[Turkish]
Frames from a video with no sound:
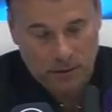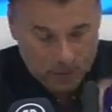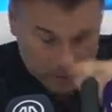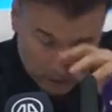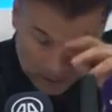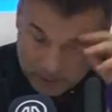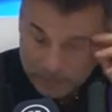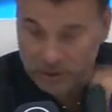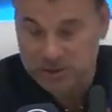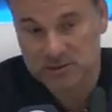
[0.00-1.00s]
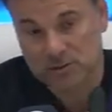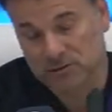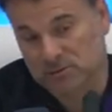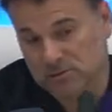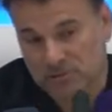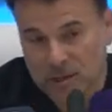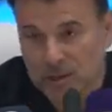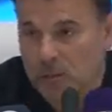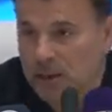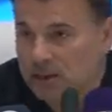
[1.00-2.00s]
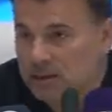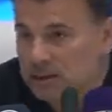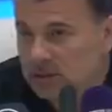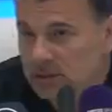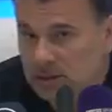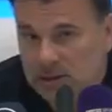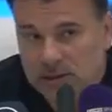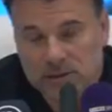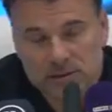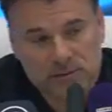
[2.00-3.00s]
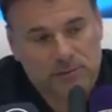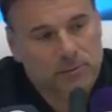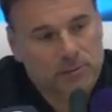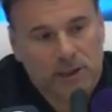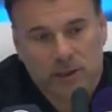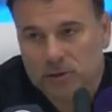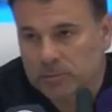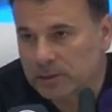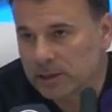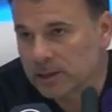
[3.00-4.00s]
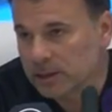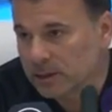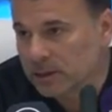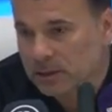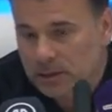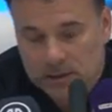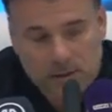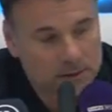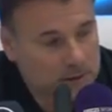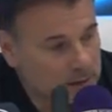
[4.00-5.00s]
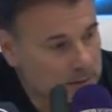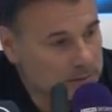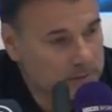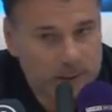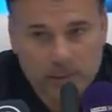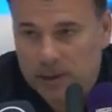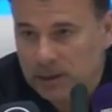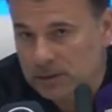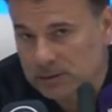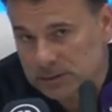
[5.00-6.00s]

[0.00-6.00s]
Okay, the match is not very quality and we are not play uh, very well.